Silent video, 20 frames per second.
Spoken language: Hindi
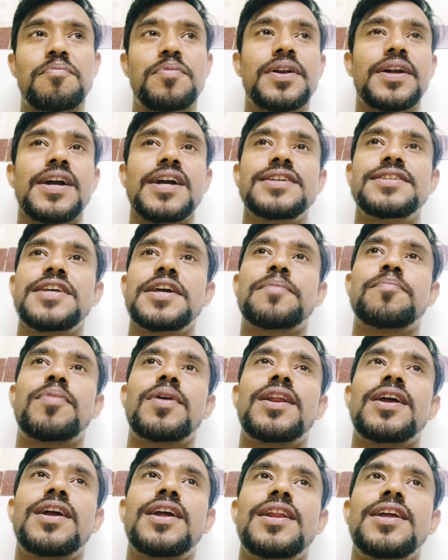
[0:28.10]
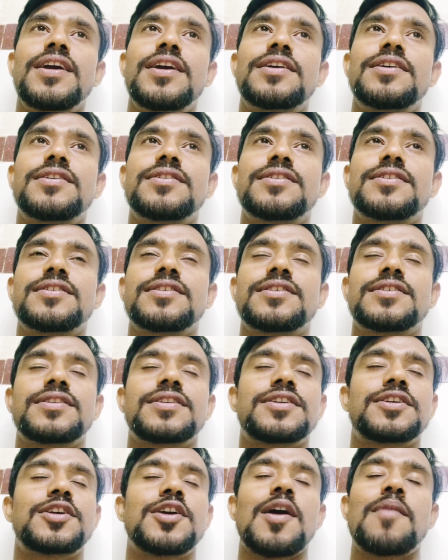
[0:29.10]
बट गाइज एक पल के लिए
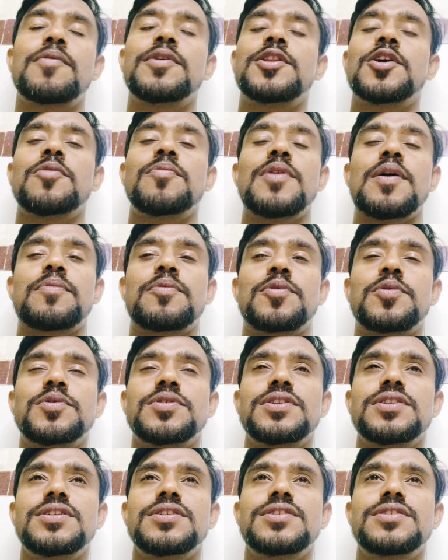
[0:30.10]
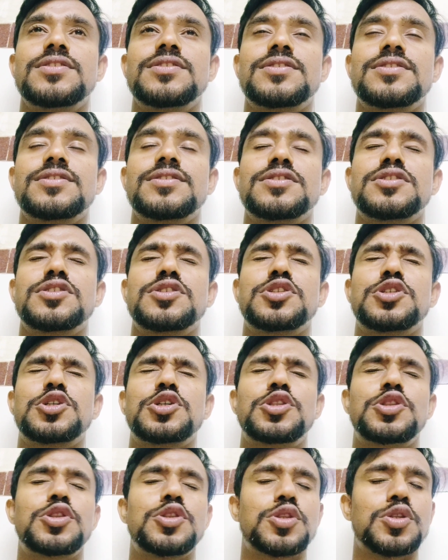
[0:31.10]
क्या बताऊँ मैं आपको कि
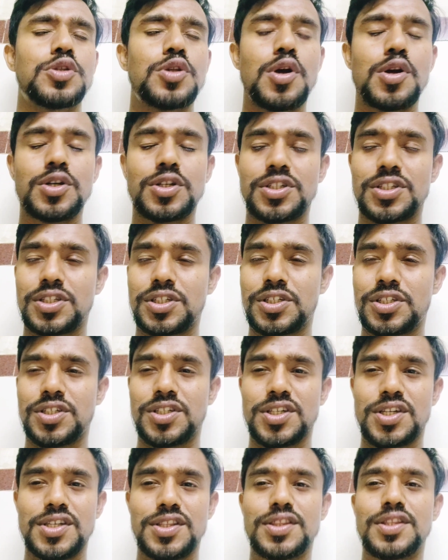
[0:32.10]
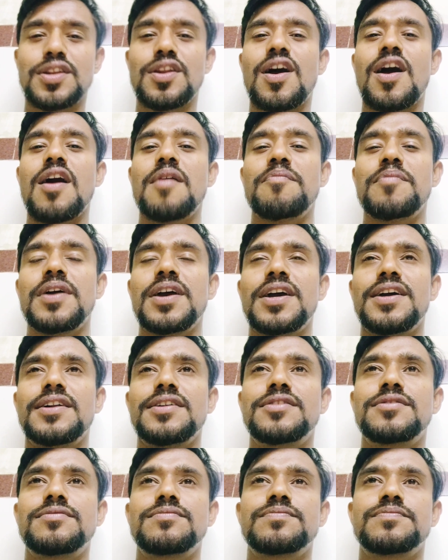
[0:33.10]
कितना कितना मैं
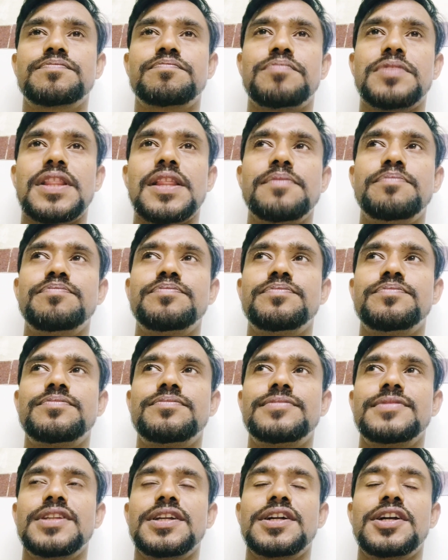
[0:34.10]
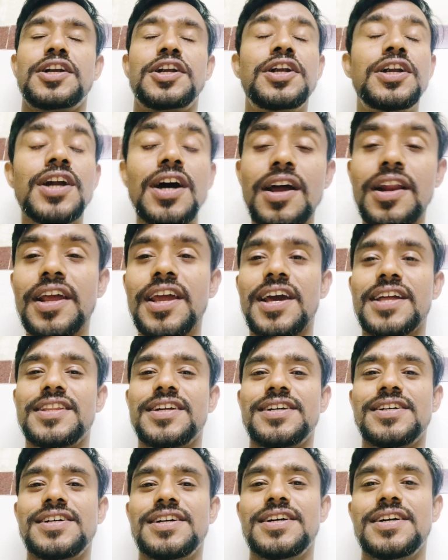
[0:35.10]
मतलब डर गया
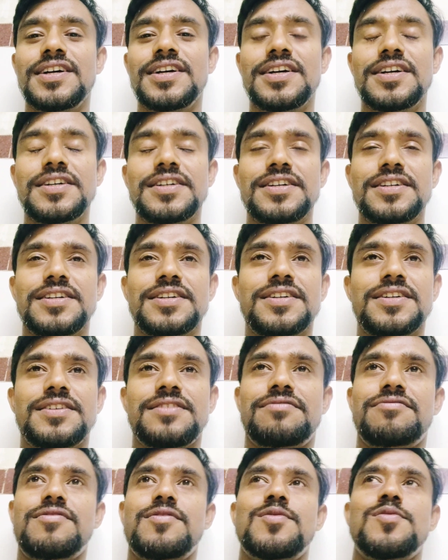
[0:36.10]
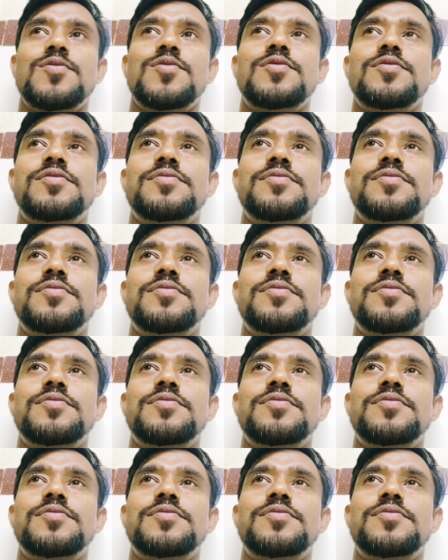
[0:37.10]
था वो